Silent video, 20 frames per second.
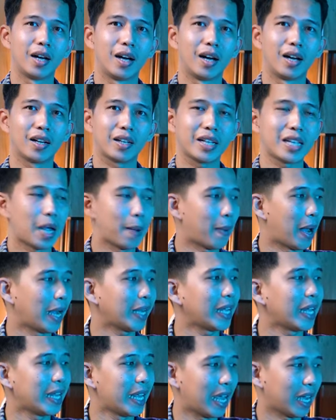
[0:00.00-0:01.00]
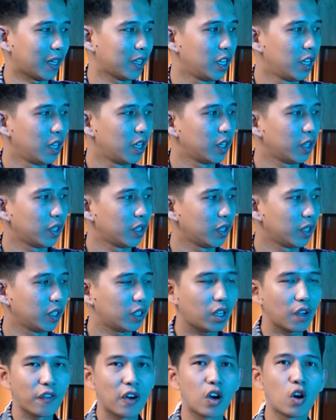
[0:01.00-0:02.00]
à, cái dài dạ mã nghe nhạc
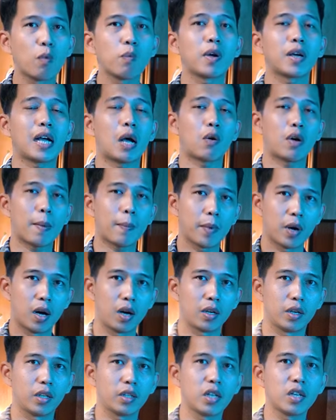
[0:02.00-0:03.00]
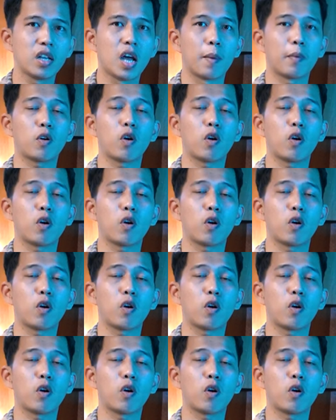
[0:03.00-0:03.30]
cái phân khúc nó cao cấp hơn nó tích hợp